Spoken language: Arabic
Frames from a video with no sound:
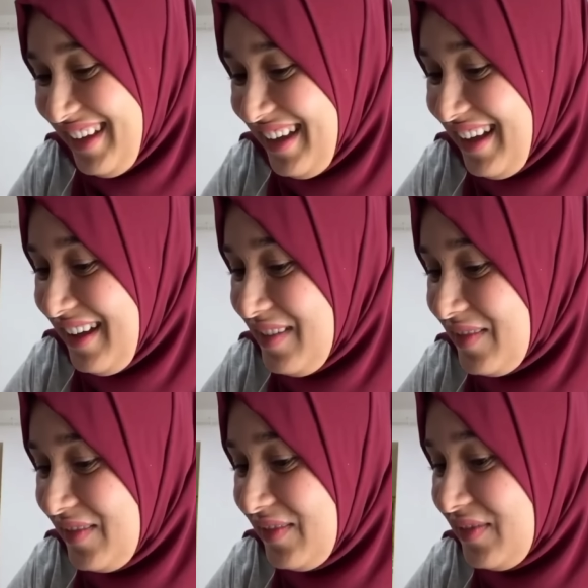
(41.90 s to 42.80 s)
ها
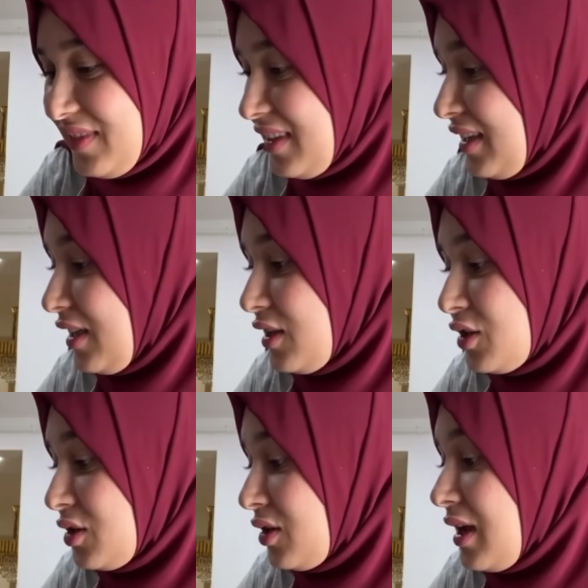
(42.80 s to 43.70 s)
زميل
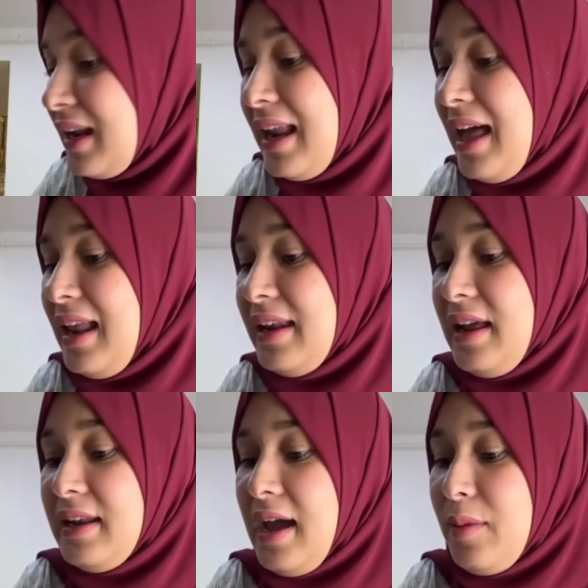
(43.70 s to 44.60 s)
لا لا انا
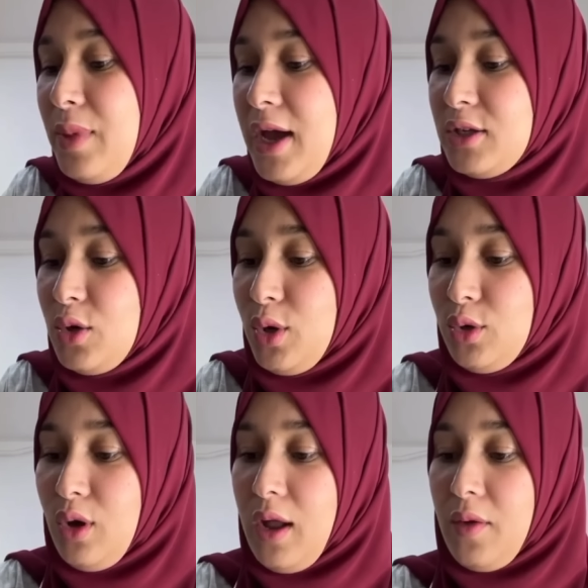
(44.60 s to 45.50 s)
راني حابه حاجه
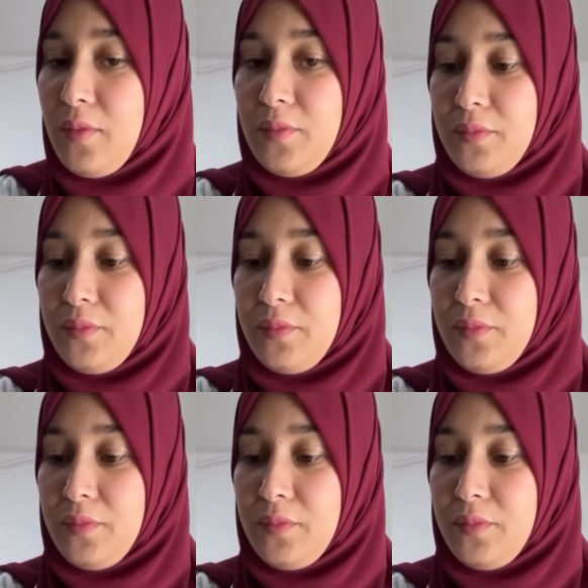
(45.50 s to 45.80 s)
وحده اخرى أمم.